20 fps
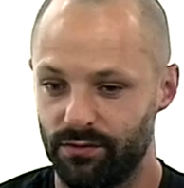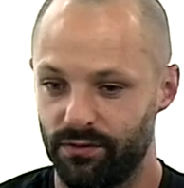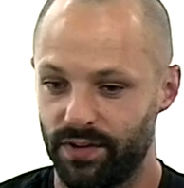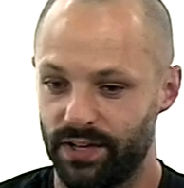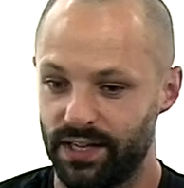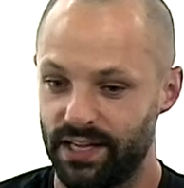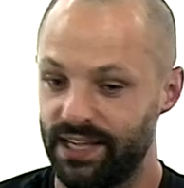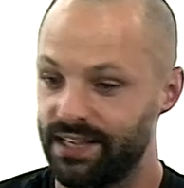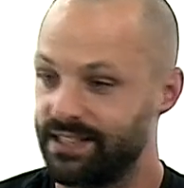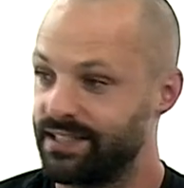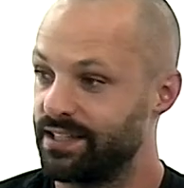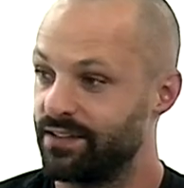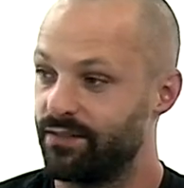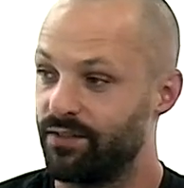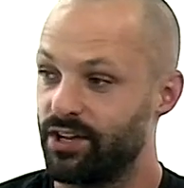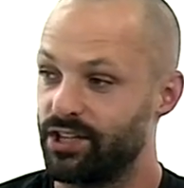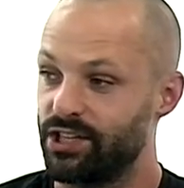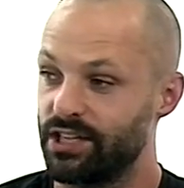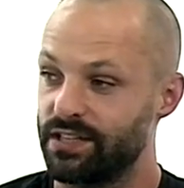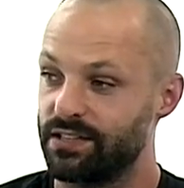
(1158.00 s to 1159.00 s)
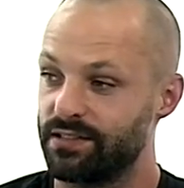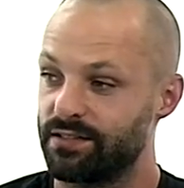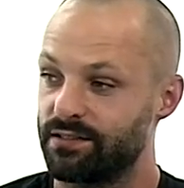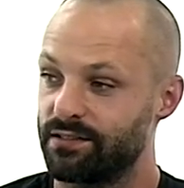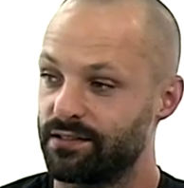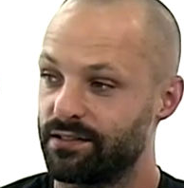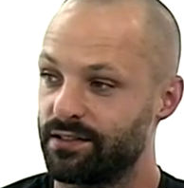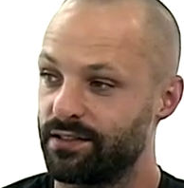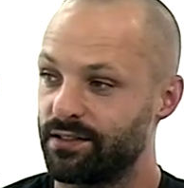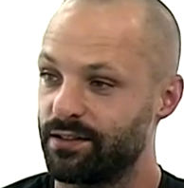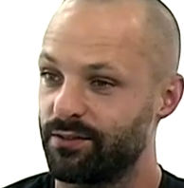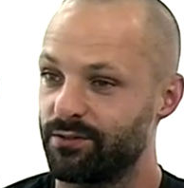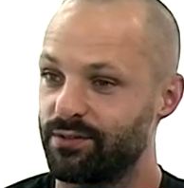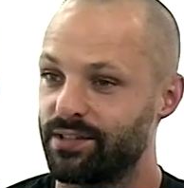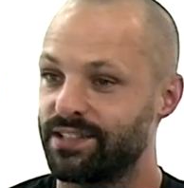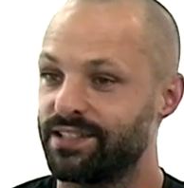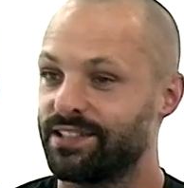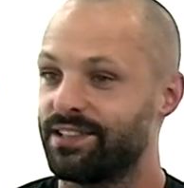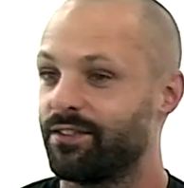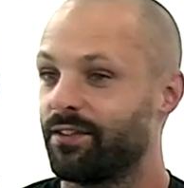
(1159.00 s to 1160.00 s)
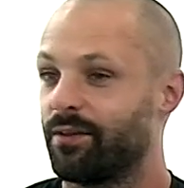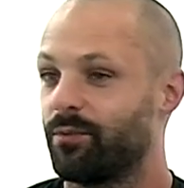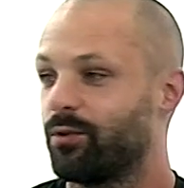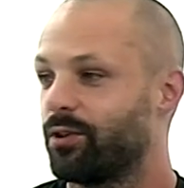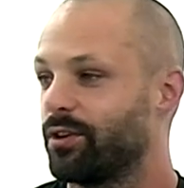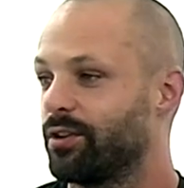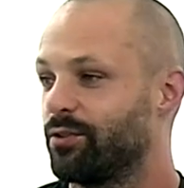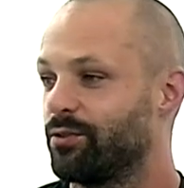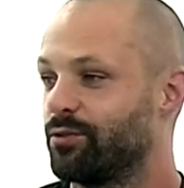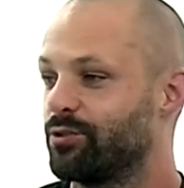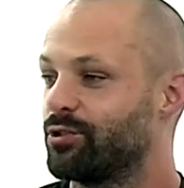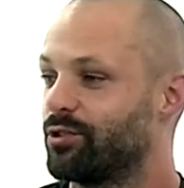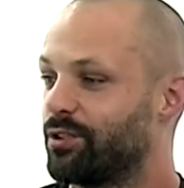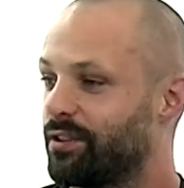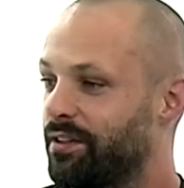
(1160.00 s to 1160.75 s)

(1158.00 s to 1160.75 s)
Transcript: faire des cassettes VHS. Donc ça, c'était vraiment rigolo, je t'en